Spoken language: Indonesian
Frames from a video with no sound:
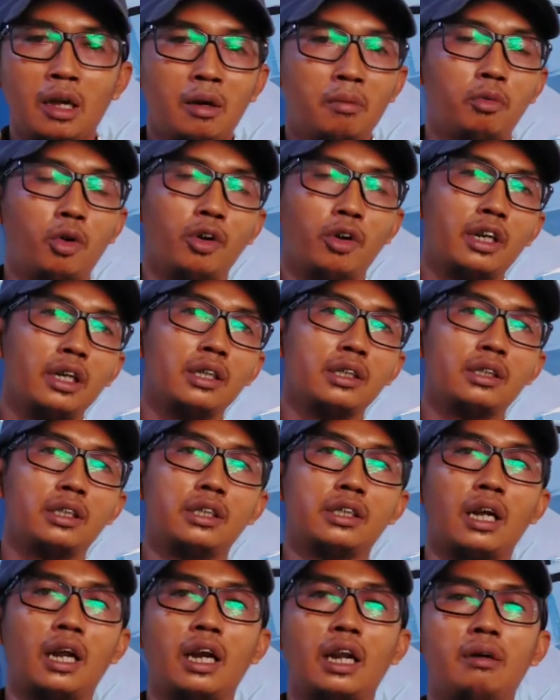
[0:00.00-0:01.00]
Mungkin
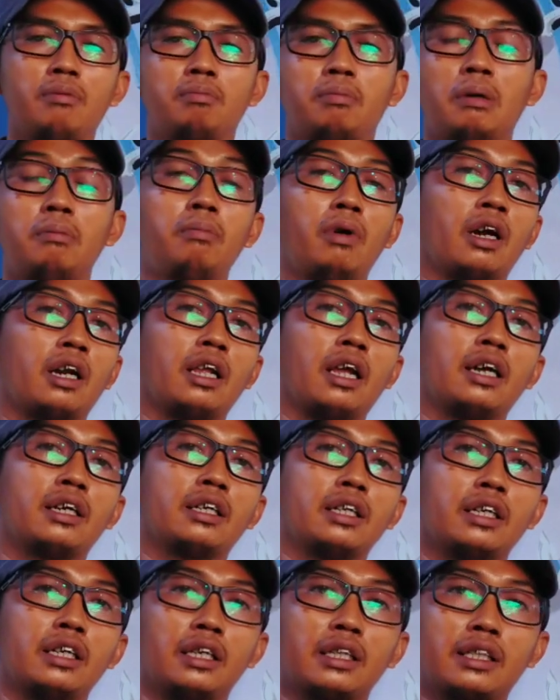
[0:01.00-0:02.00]
di dalam pemberian
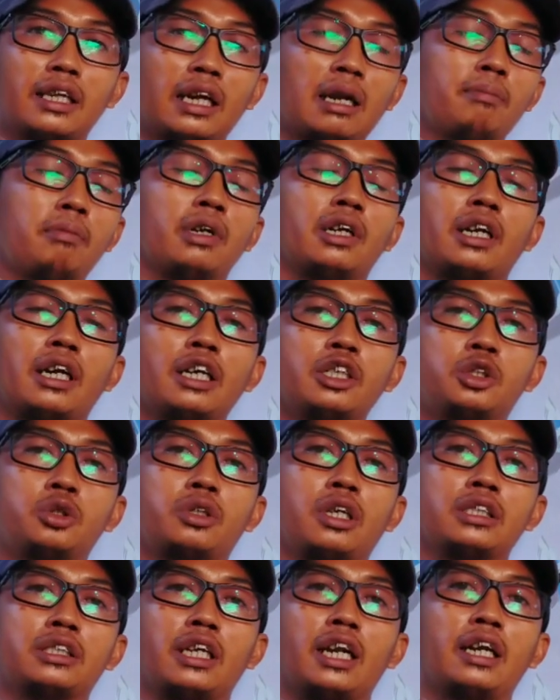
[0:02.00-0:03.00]
di tanah mineral
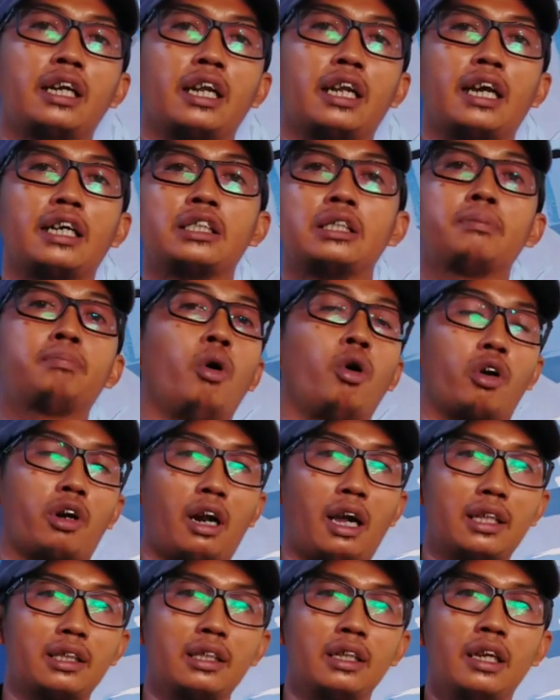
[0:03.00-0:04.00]
juga sering dikasih
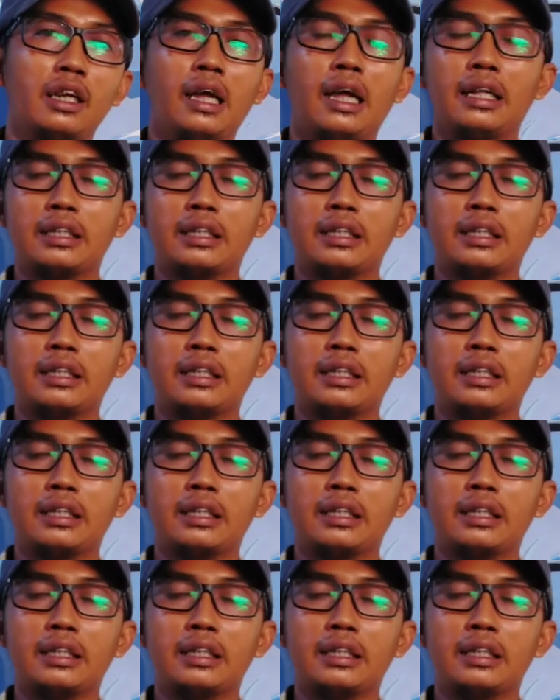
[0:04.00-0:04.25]
borat,